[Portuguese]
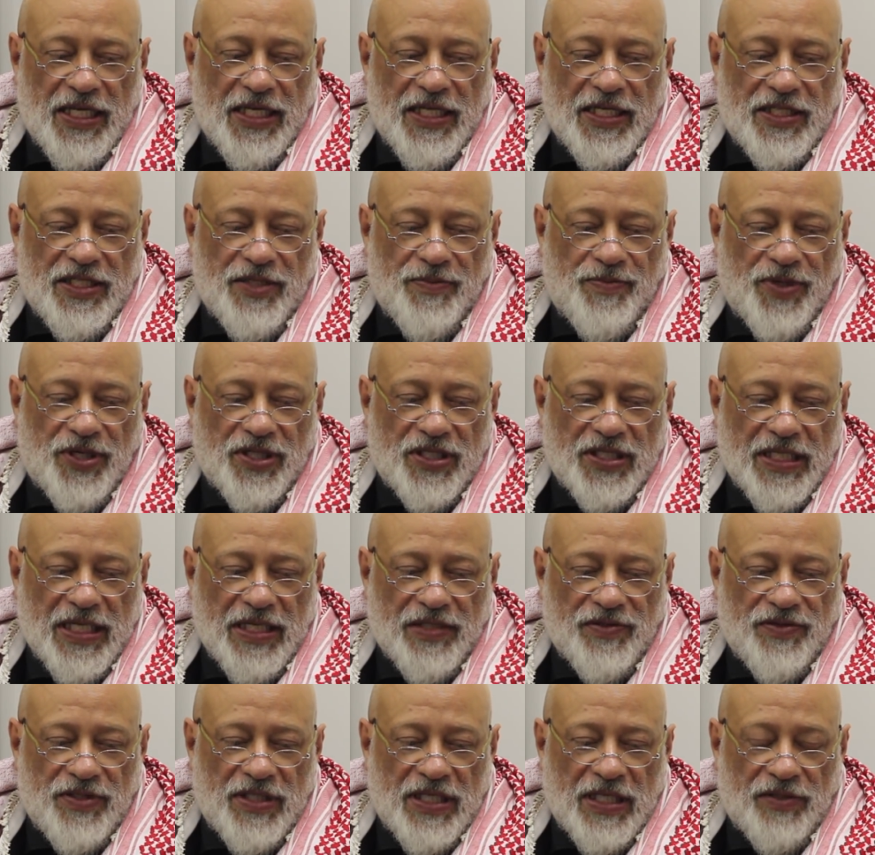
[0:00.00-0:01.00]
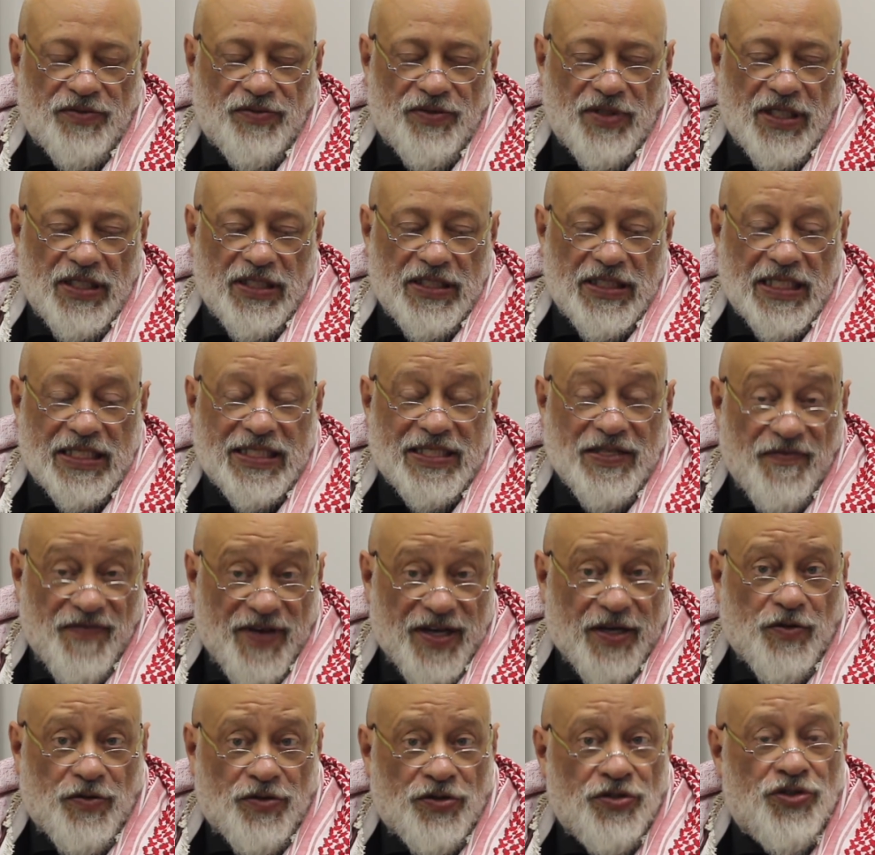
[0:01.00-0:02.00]
e esse processo de naturalização
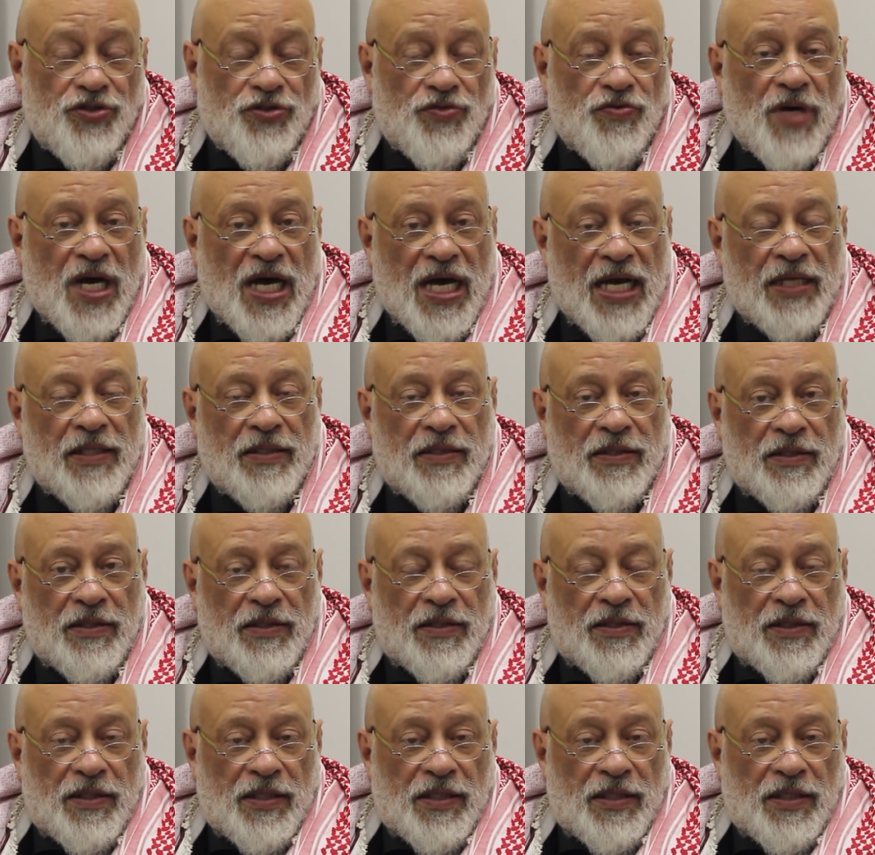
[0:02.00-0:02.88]
vai continuar.